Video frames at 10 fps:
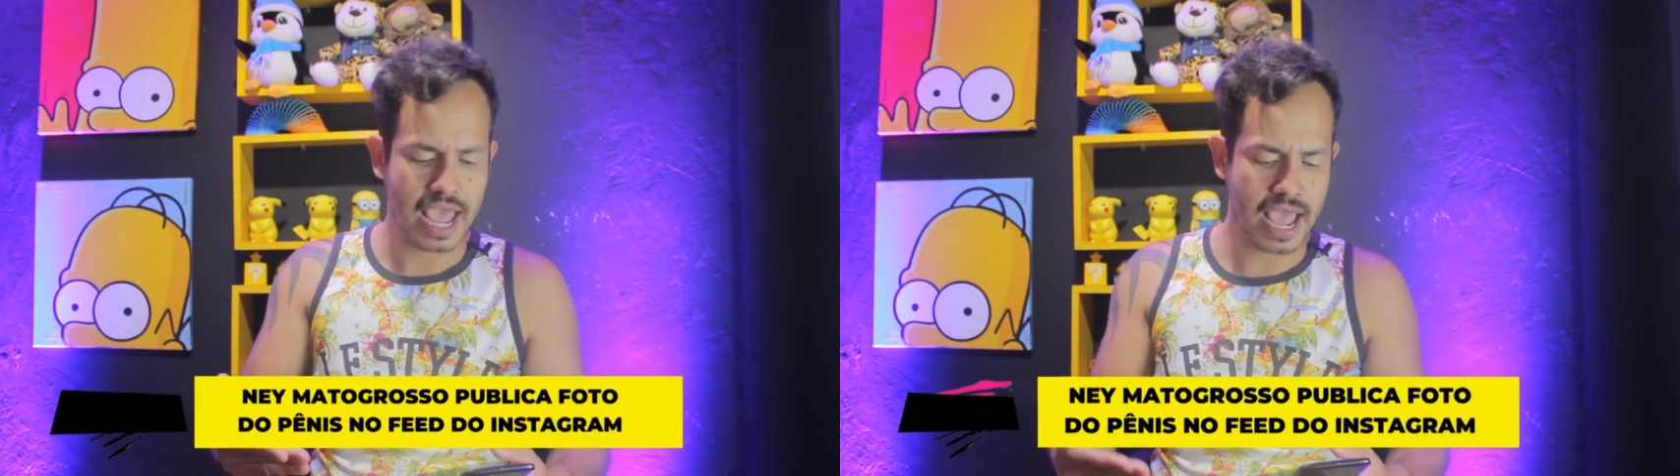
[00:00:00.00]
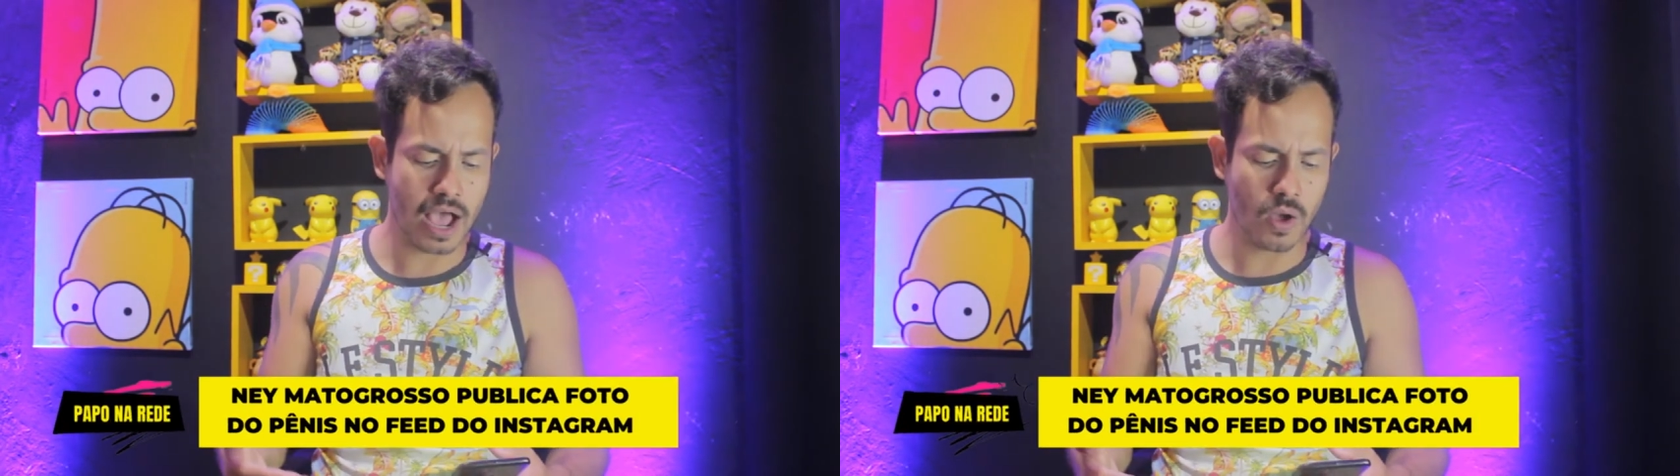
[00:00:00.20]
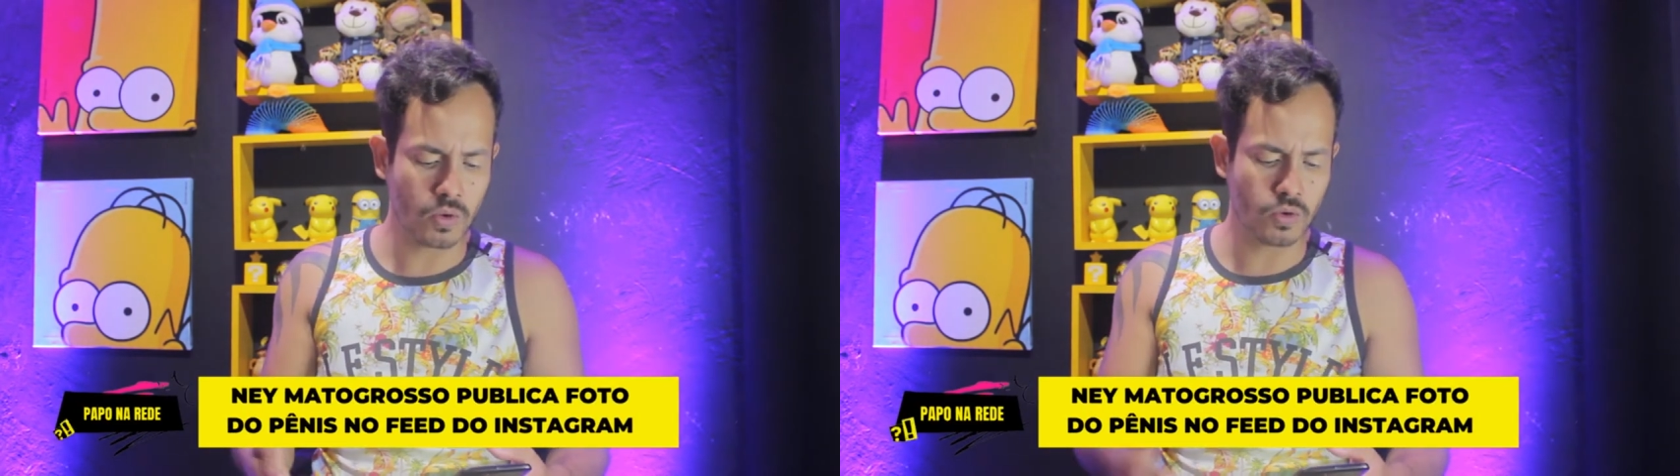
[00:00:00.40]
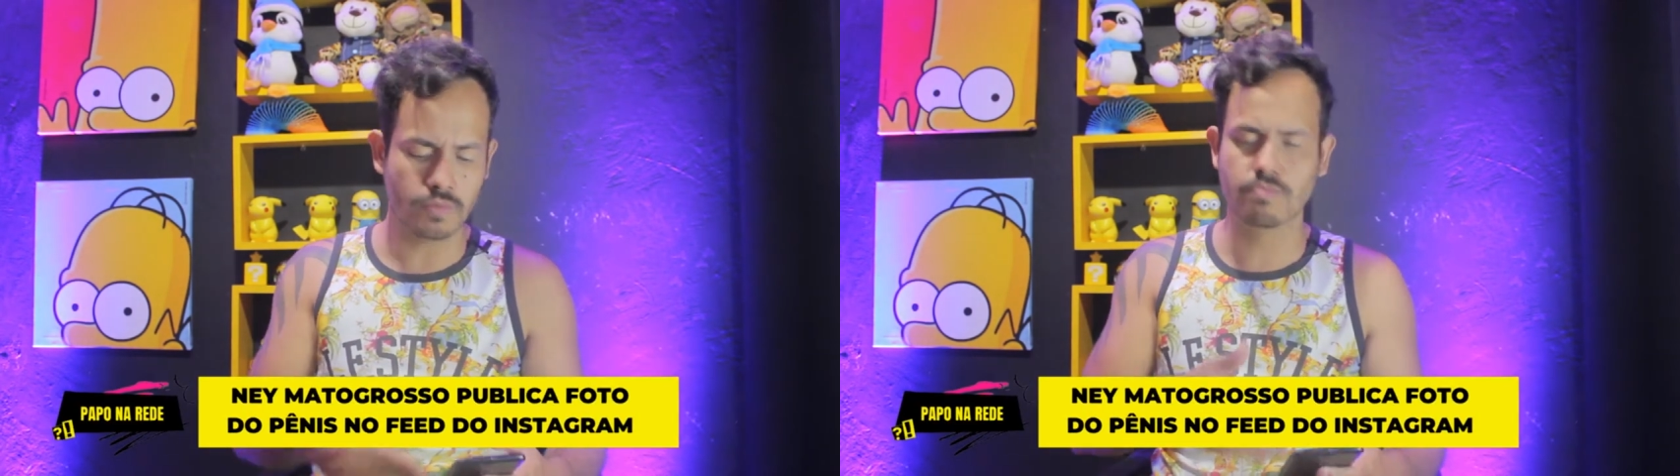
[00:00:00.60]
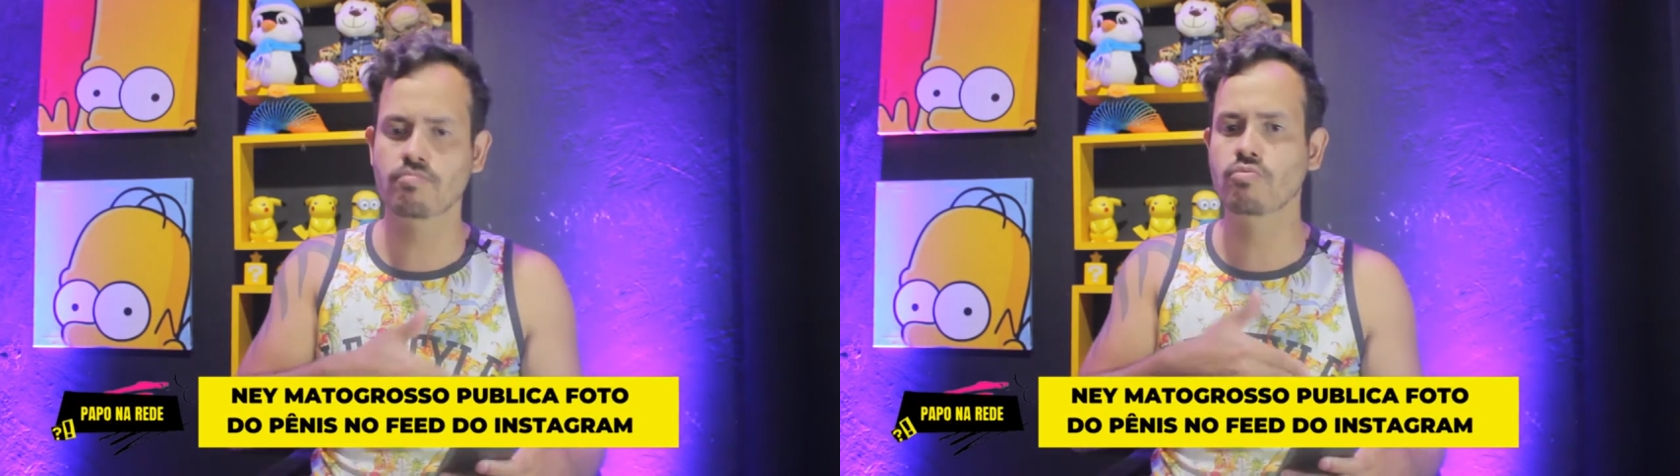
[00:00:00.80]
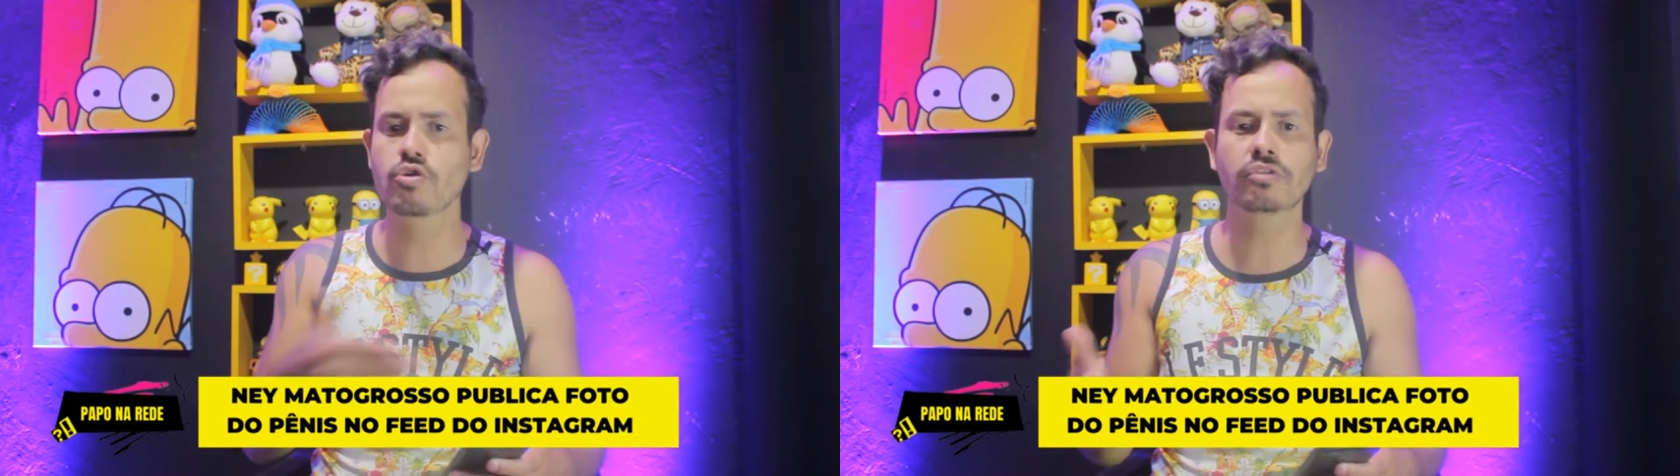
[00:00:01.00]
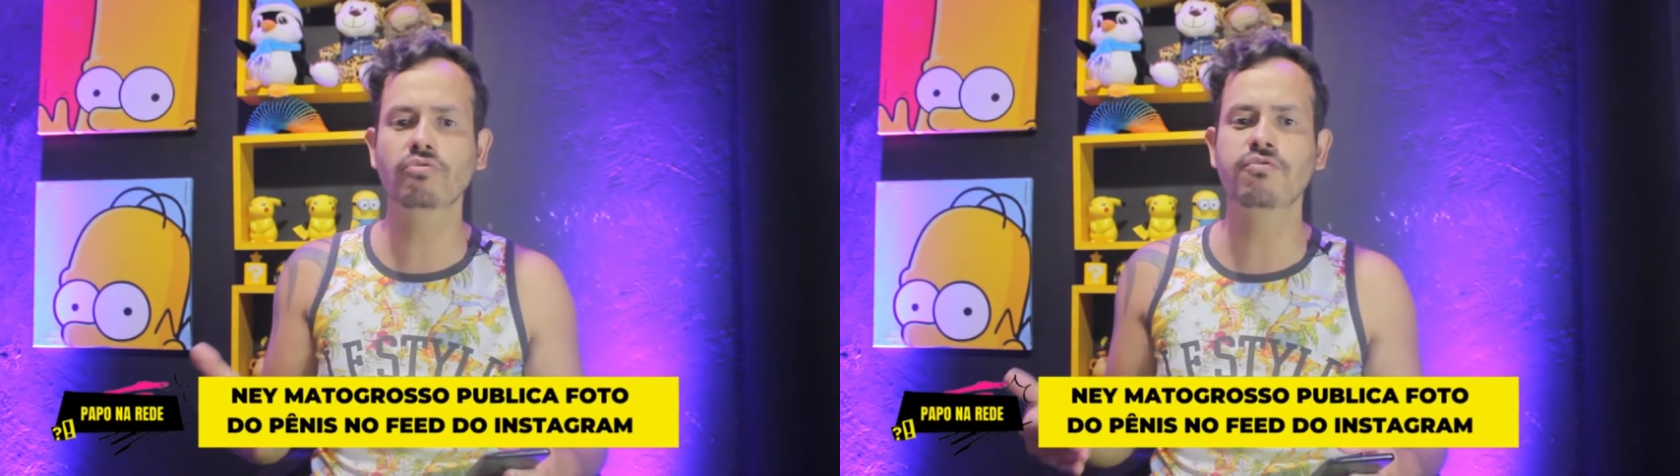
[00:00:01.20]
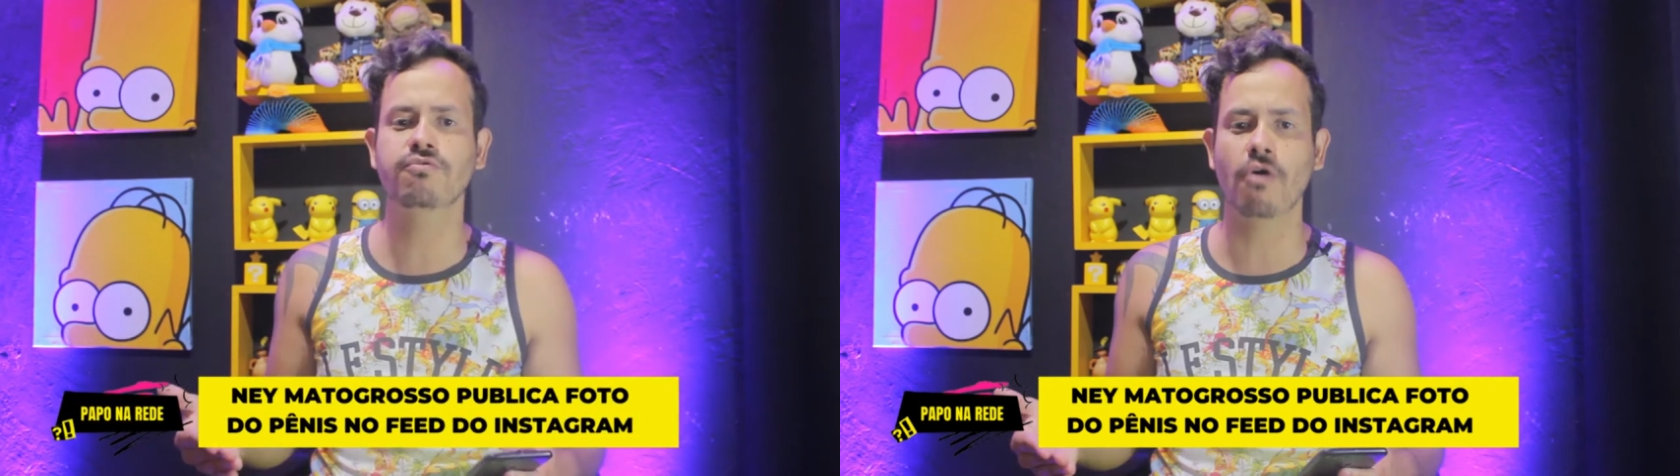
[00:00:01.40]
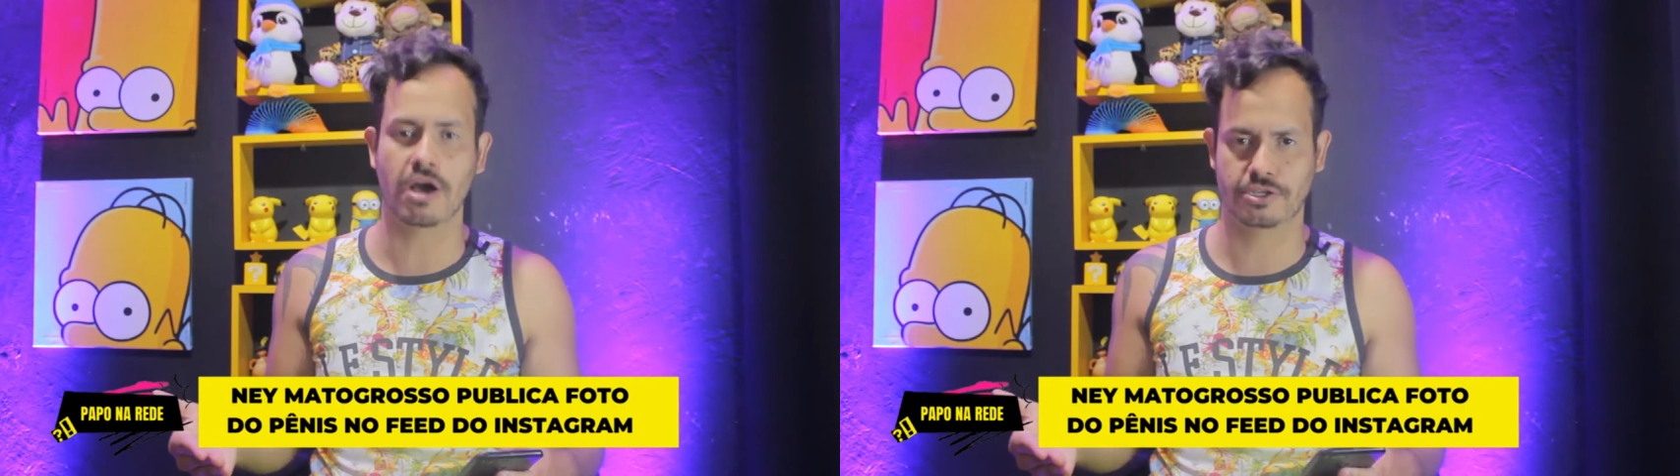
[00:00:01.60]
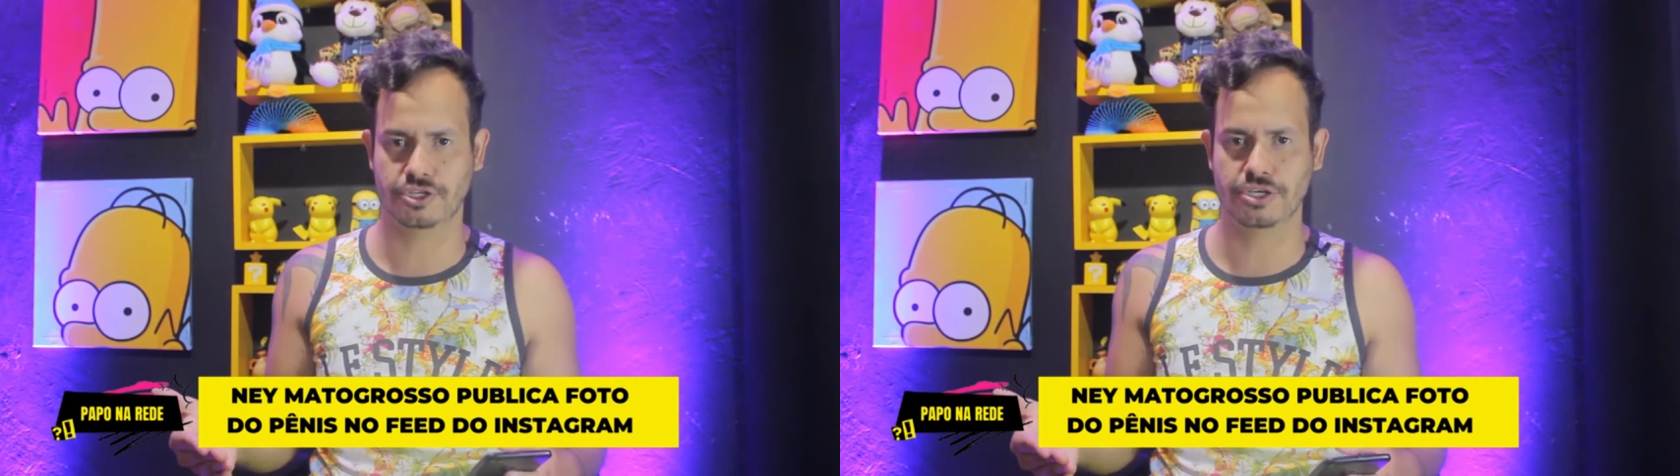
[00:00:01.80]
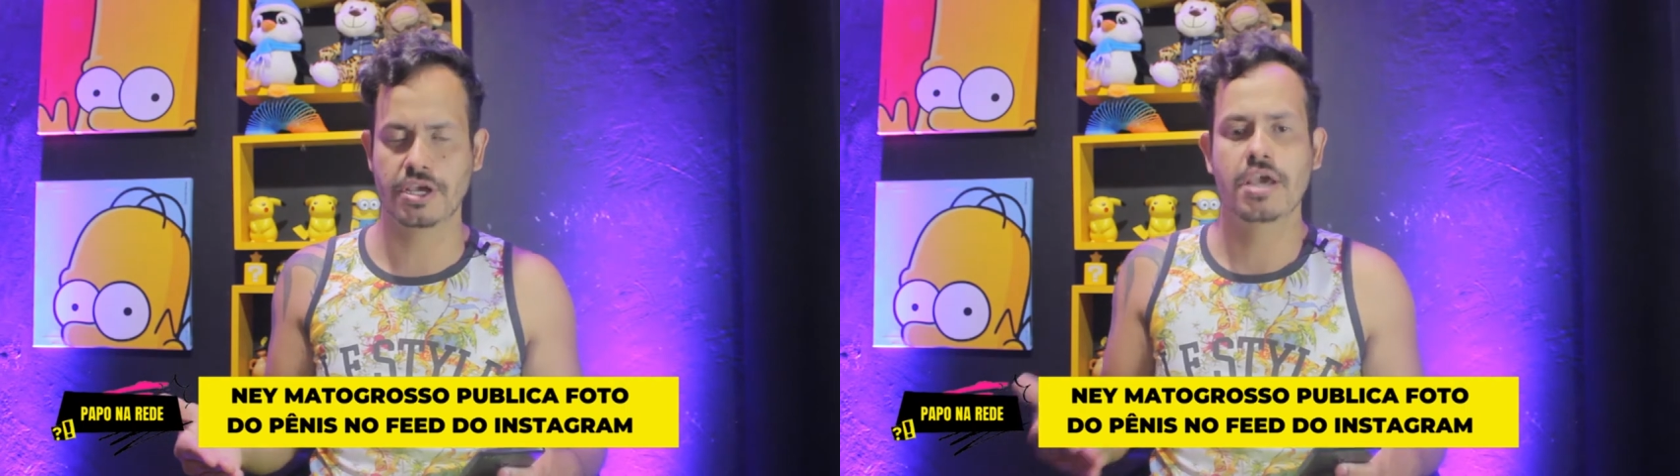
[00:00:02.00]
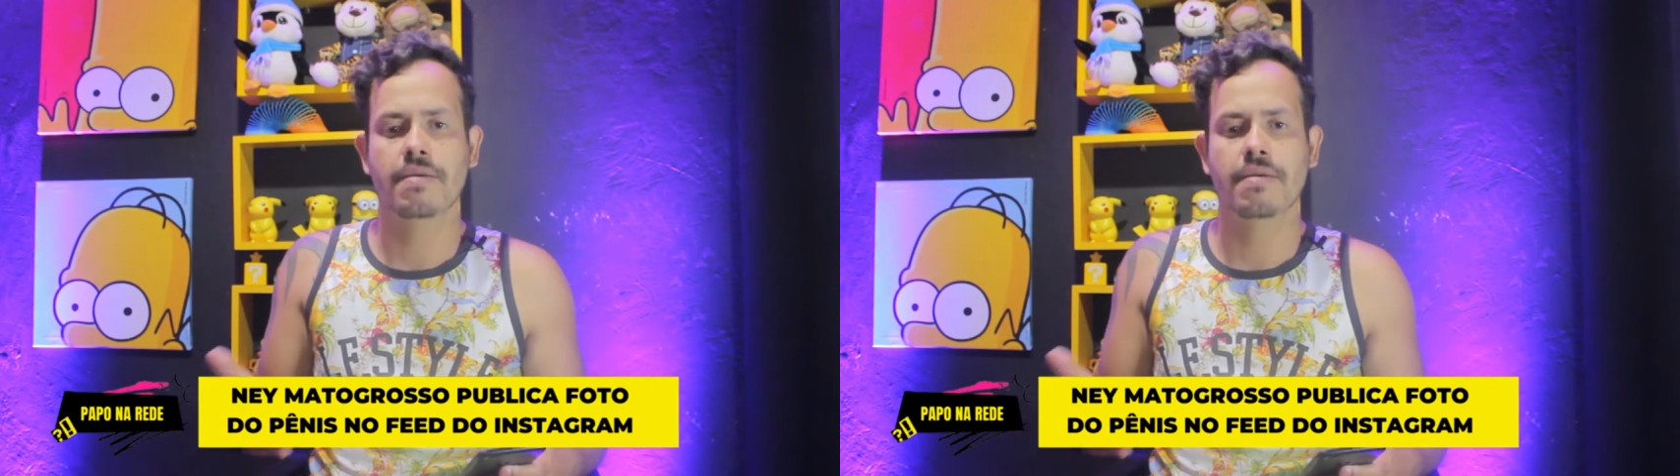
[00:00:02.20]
é algo muito forte.